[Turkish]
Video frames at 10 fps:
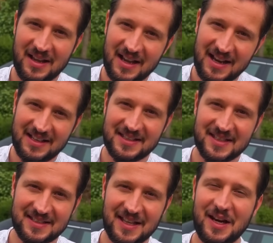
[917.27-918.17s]

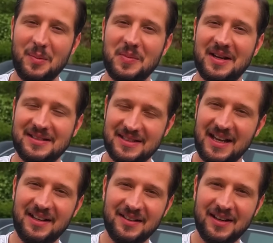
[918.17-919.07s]
Herkese selamlar,
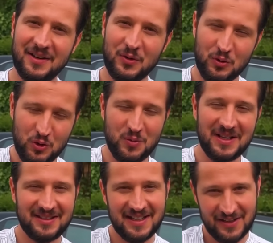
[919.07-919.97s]
saygılar,
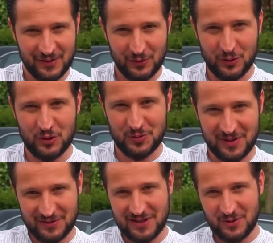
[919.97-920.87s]
hürmetler.
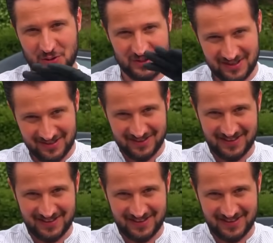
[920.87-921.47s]
Görüşmek üzere, hoşçakalın